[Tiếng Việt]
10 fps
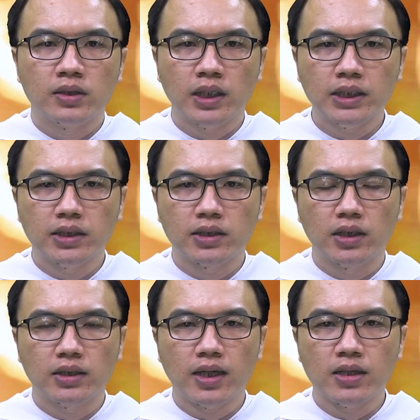thích được
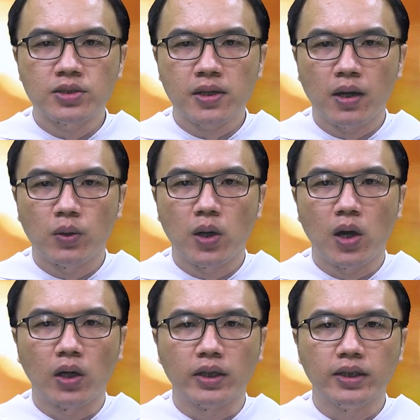người ta chào
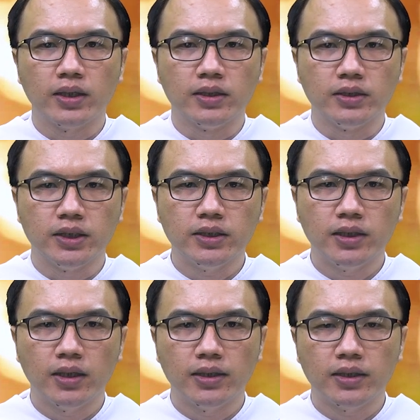hỏi ở những
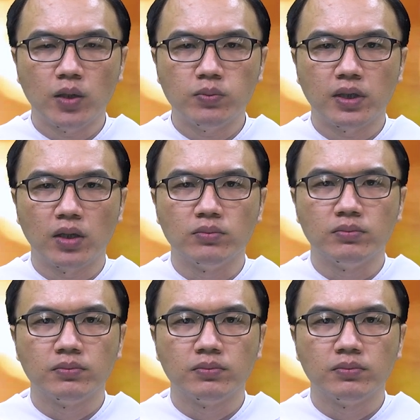nơi công cộng.